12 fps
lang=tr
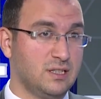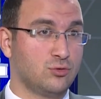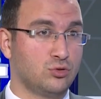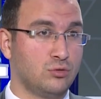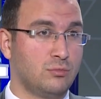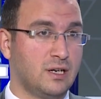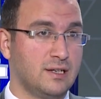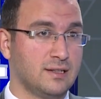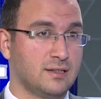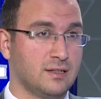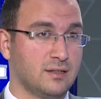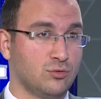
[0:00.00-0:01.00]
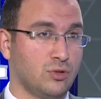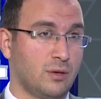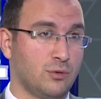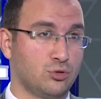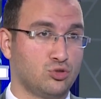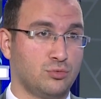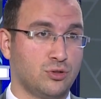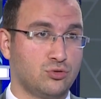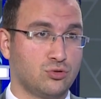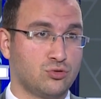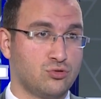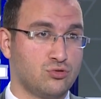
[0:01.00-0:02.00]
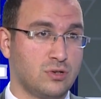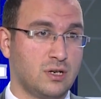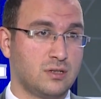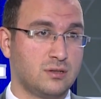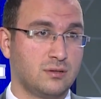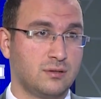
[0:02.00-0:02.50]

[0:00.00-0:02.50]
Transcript: İlk kurulum maliyetleri. Onun Yok zaten boru hattı var.